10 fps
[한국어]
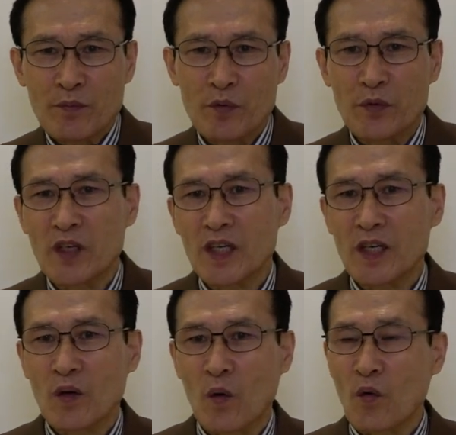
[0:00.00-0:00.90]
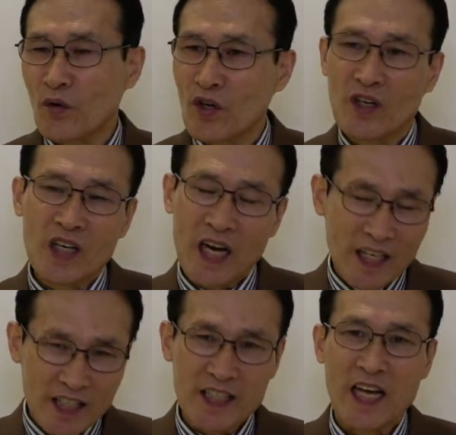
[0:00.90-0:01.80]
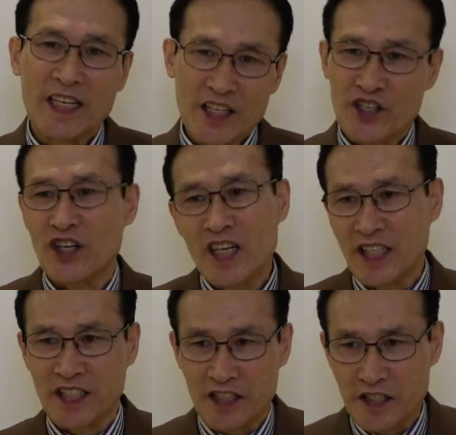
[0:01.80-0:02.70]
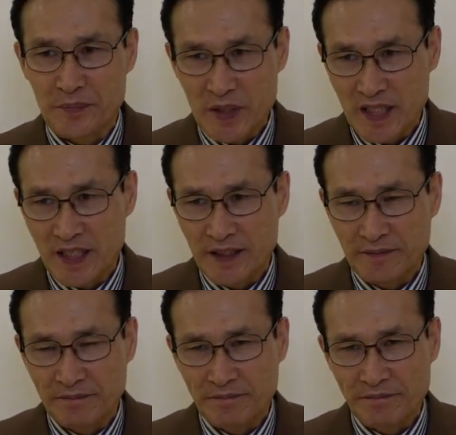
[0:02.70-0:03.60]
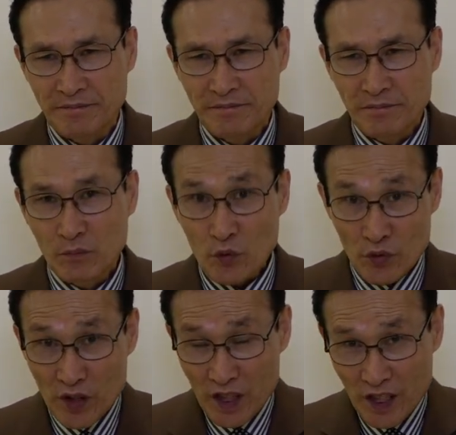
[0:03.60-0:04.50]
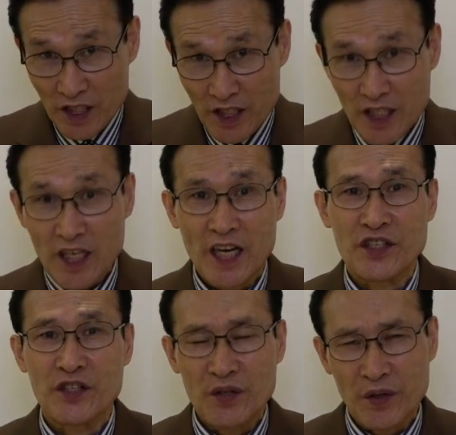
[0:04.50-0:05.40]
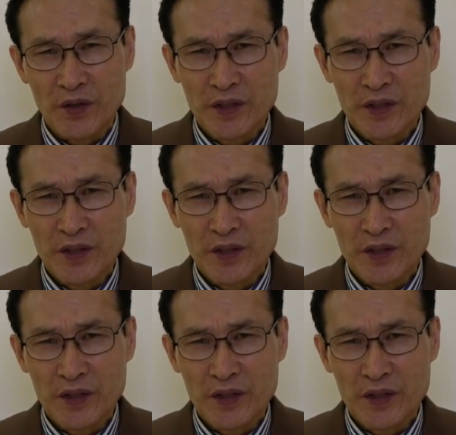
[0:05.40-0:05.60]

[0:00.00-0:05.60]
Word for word: 부분을 공격하라는 하나의 전략인 것입니다. 무슨 뜻인지 이해하시죠?